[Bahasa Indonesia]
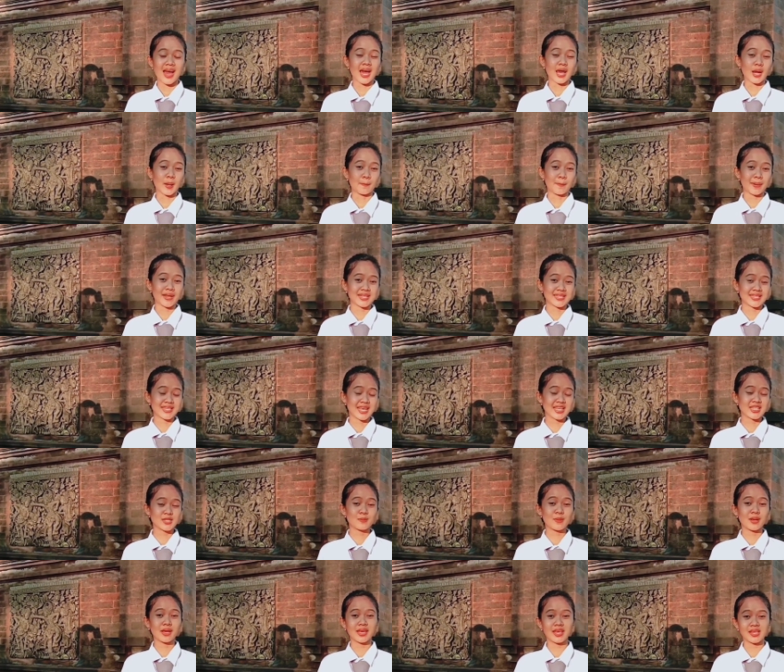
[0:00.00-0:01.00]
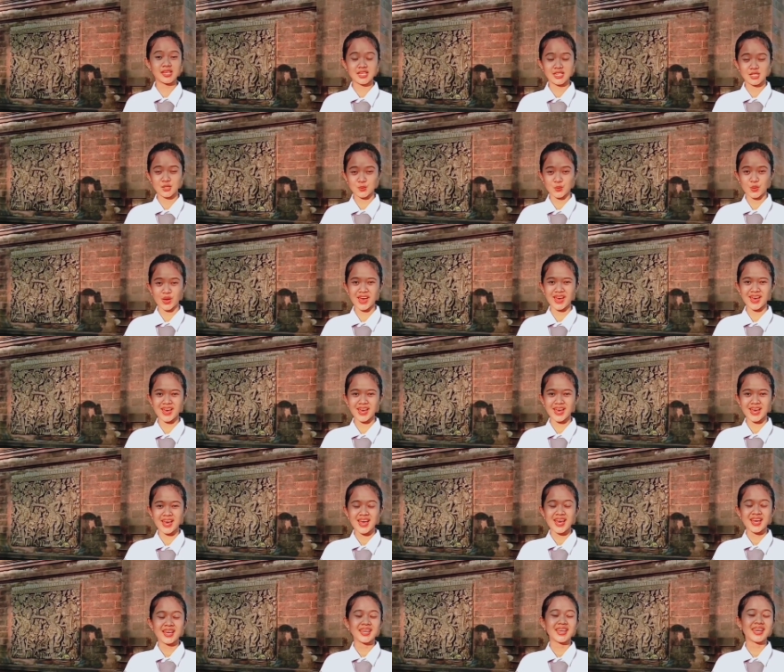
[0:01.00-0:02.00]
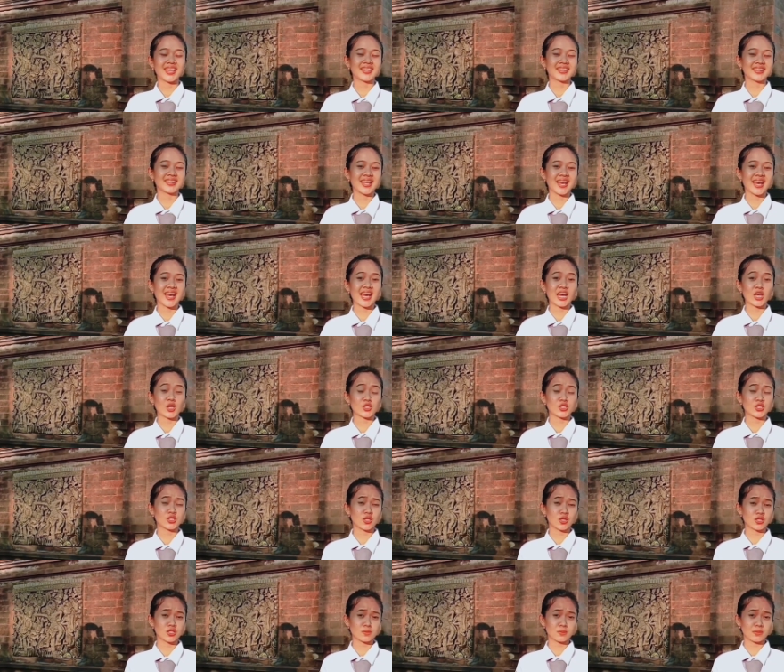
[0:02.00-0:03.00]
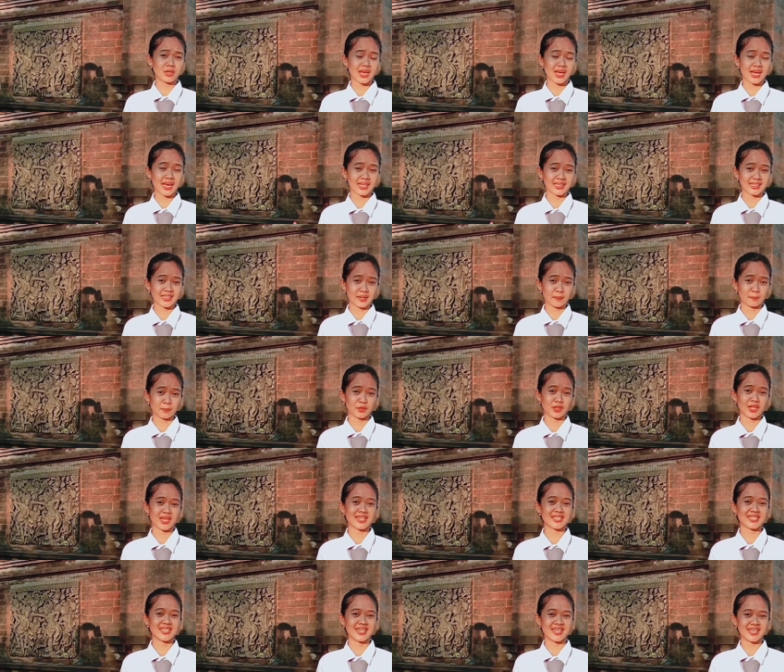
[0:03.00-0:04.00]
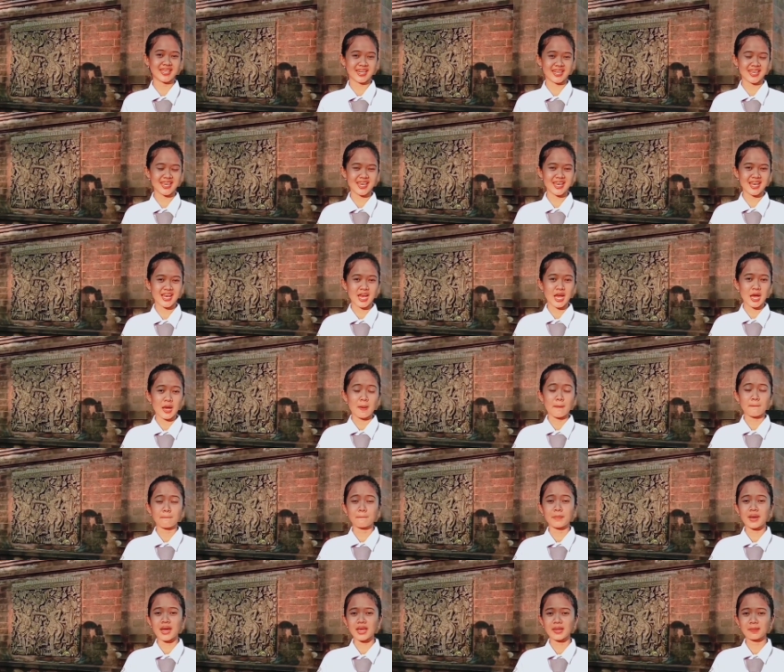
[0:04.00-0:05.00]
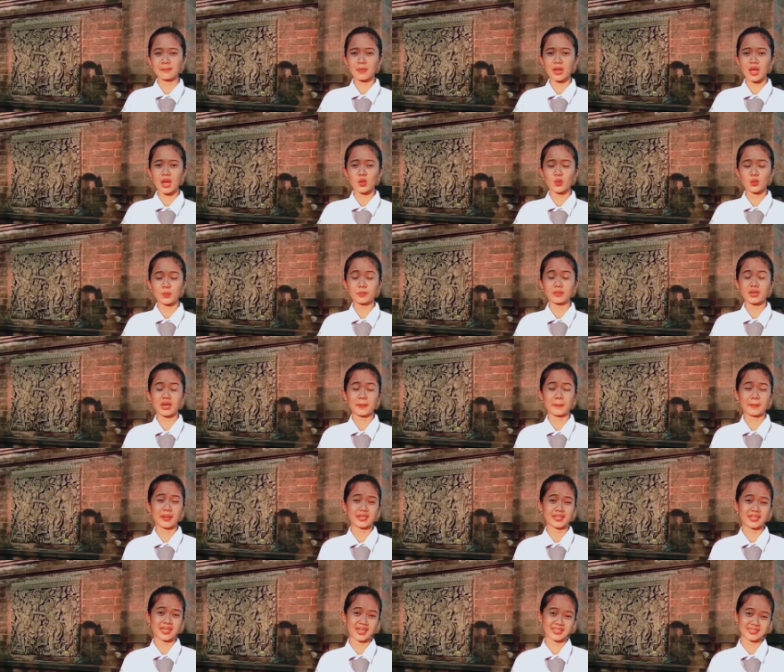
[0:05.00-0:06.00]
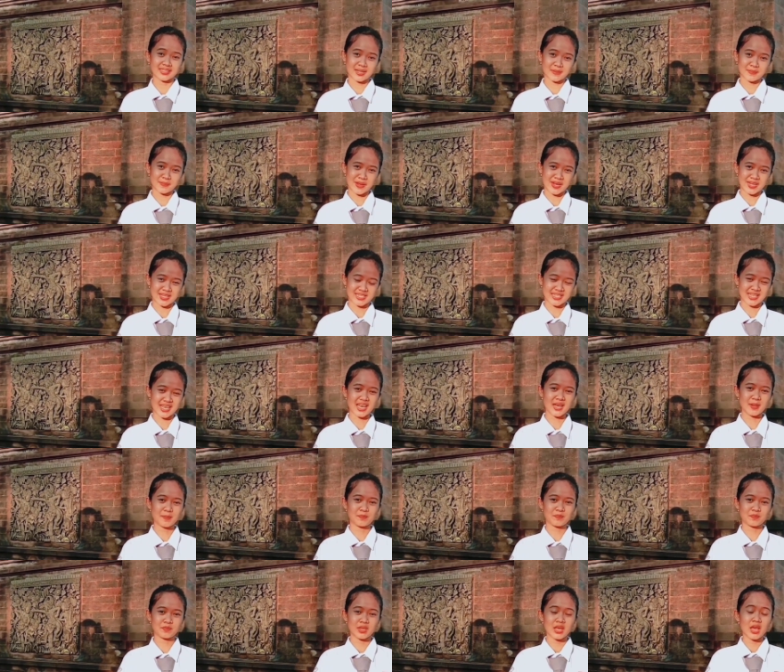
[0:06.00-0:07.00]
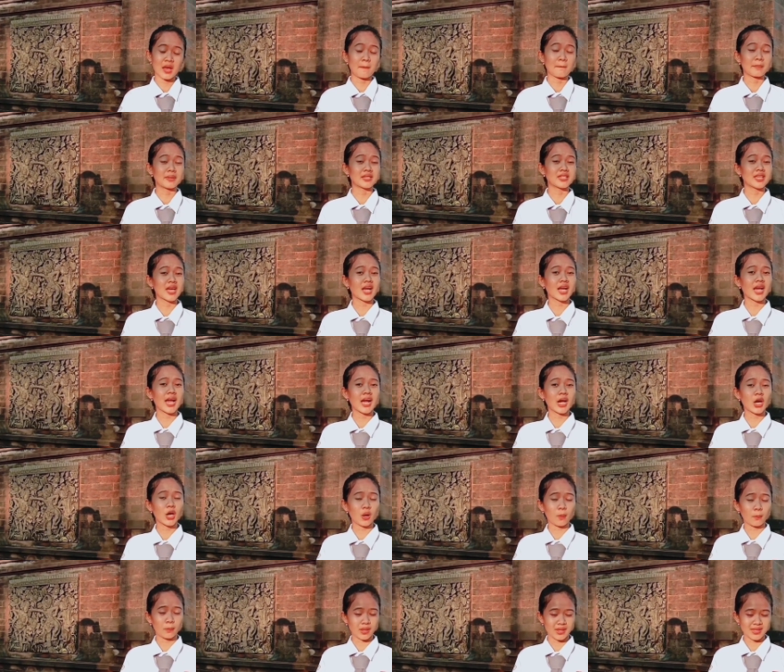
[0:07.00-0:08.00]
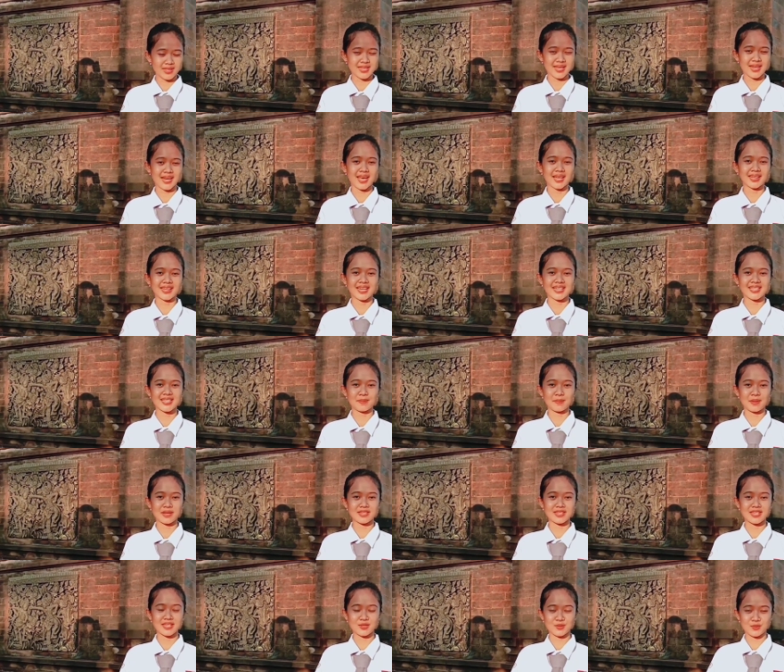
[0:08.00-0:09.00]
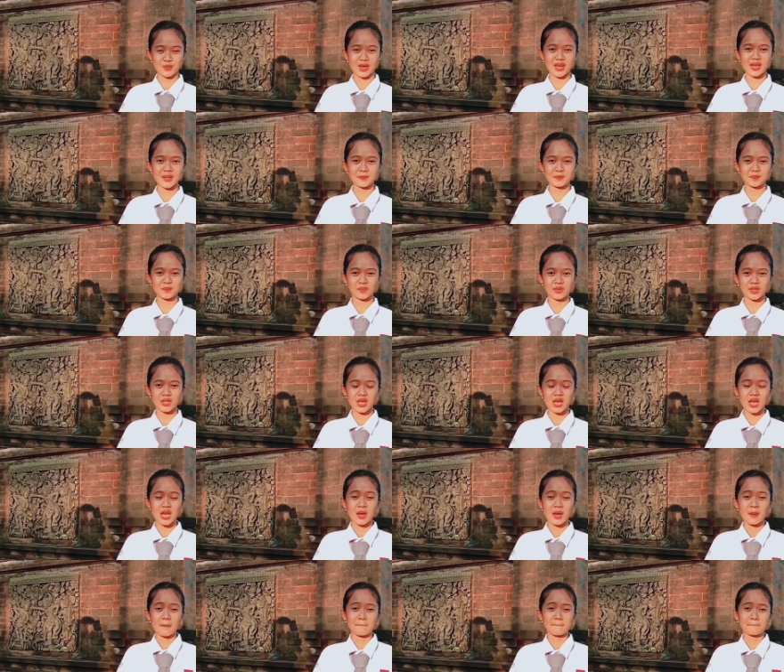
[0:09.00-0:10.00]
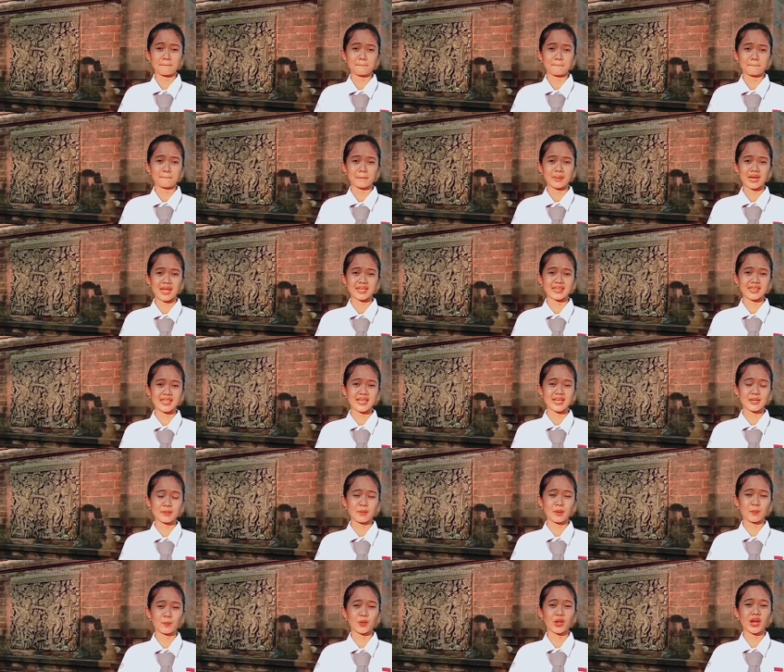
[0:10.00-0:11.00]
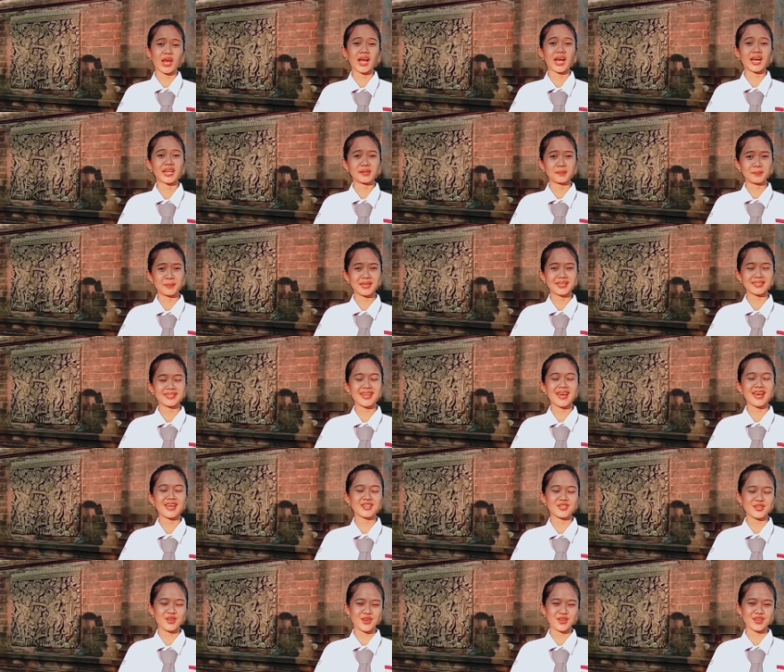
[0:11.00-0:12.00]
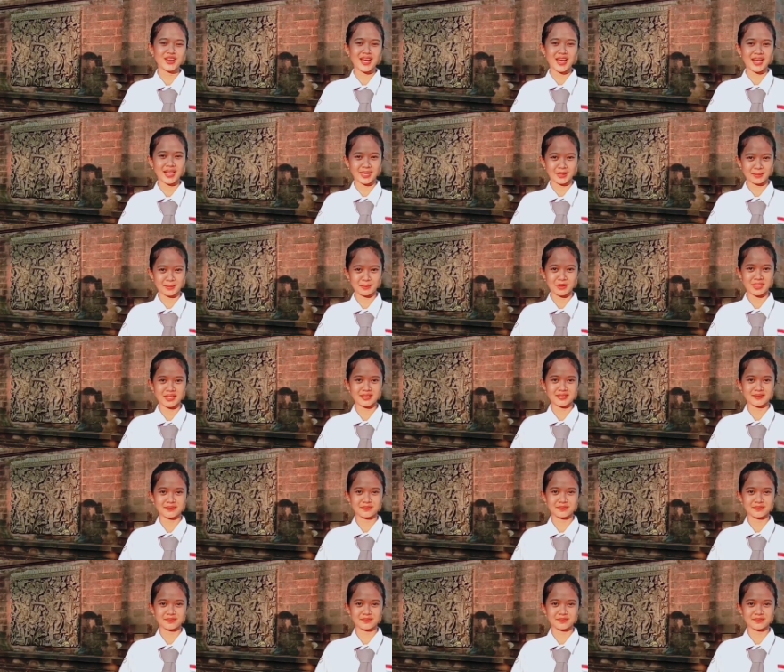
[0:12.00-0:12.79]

Harapan saya sebagai siswa, kita harus terus meningkatkan potensi diri, baik melalui menerapkan karakter bangsa, menjaga keharmonisan antara sama siswa, melatih kemampuan akademik dan non-akademik.